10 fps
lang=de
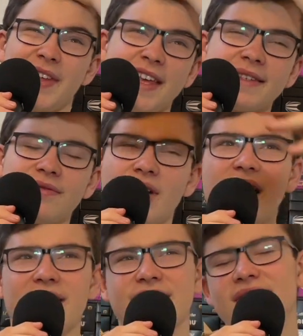
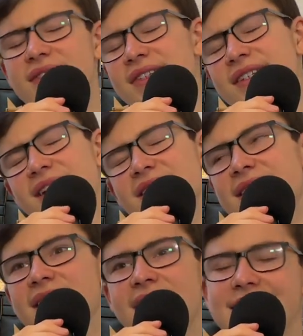Testphasen sind halt
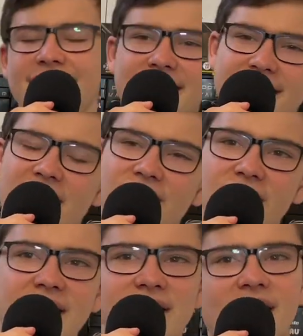sehr
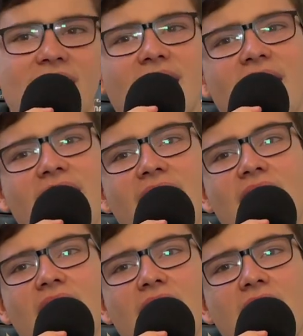nervig,
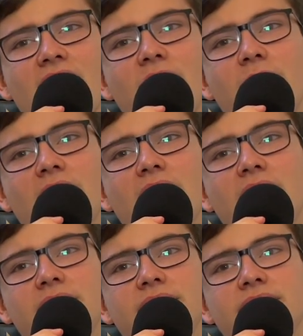
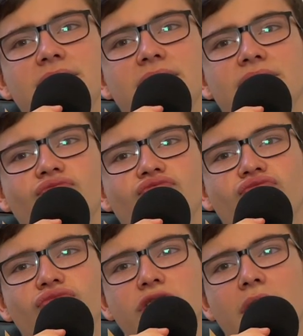aber
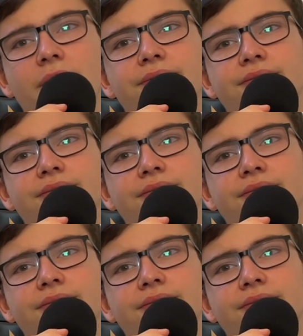ja.